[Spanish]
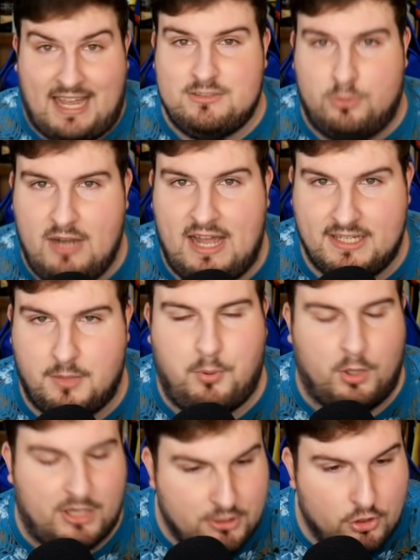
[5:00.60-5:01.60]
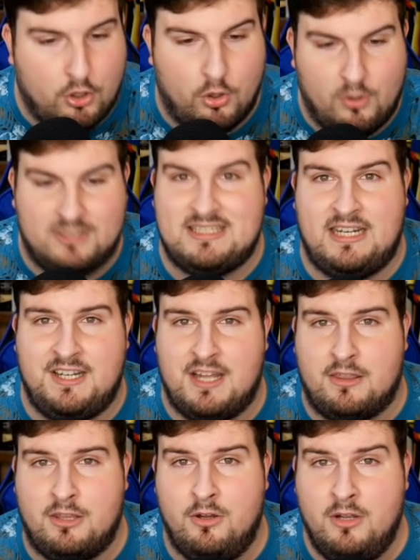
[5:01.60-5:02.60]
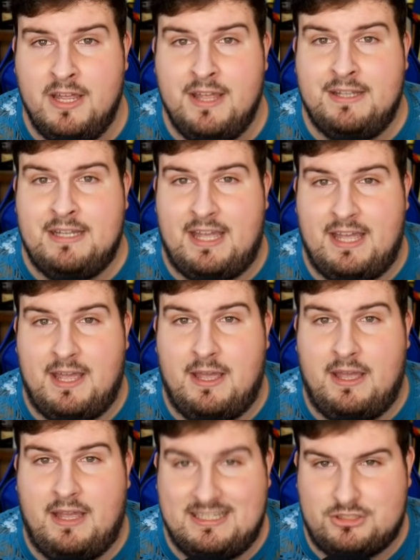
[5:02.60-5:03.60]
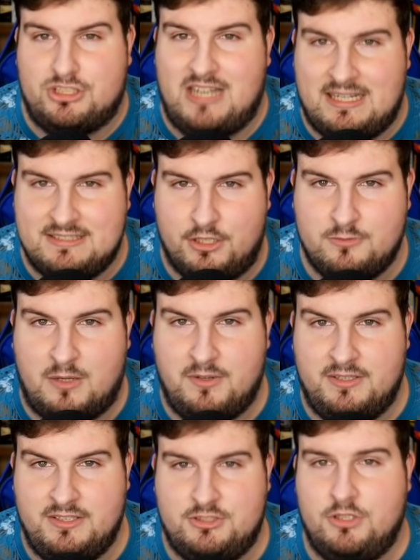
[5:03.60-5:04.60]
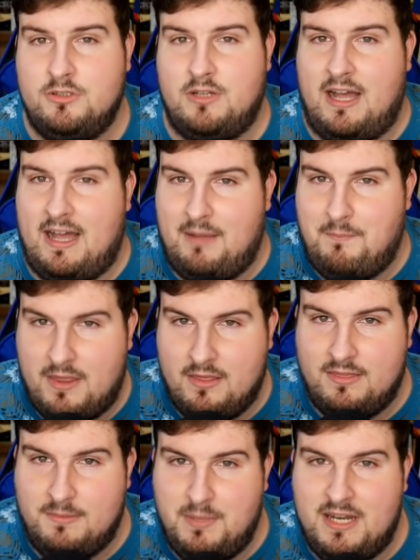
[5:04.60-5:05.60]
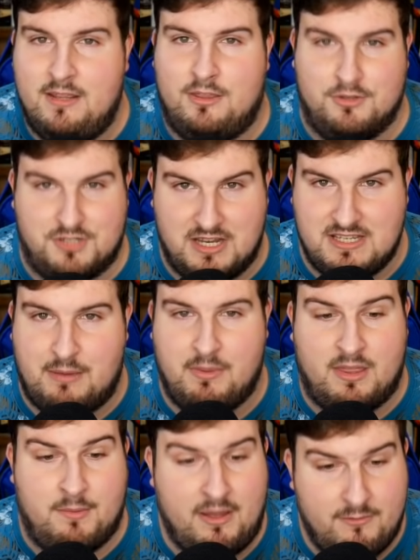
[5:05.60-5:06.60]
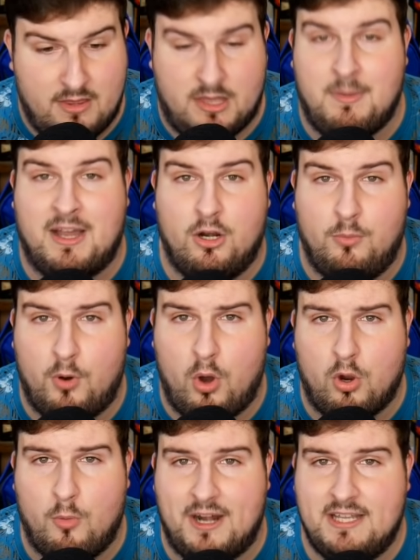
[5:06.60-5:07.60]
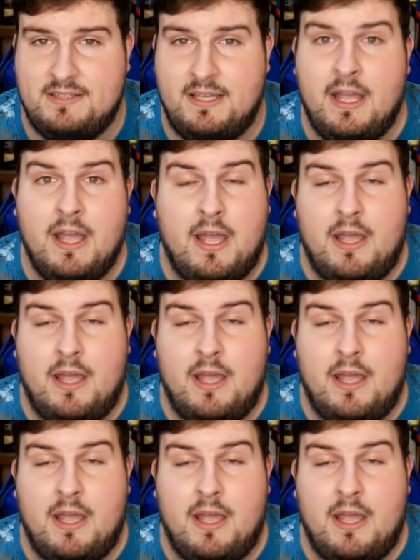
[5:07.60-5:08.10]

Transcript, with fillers: tu like porque yo coloco esta alineación. Eh, estos delanteros, me habían dicho, a Vinicius y más, Benzema. Benzema que lo pongo como ariete.